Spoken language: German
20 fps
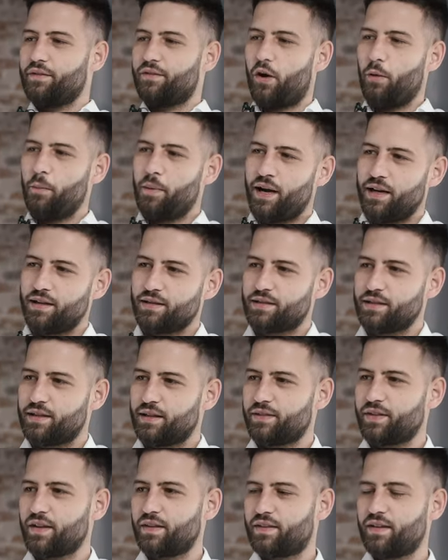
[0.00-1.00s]
Warum kann ich dir das
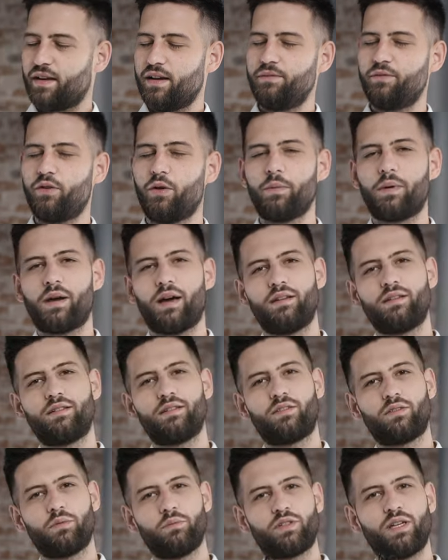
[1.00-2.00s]
erzählen? Warum kann ich dir
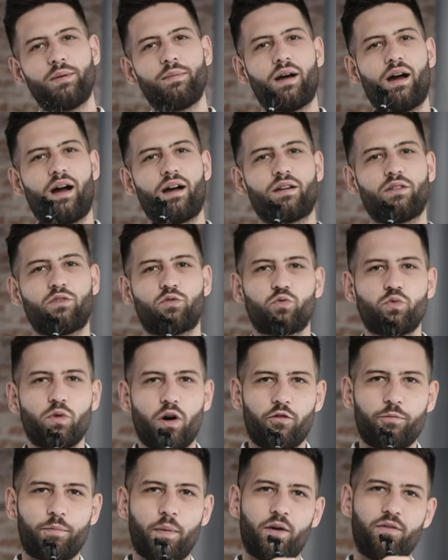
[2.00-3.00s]
zum Thema
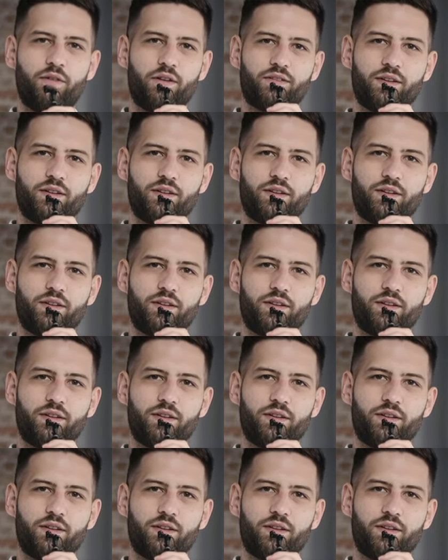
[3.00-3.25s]
Agenturaufbau was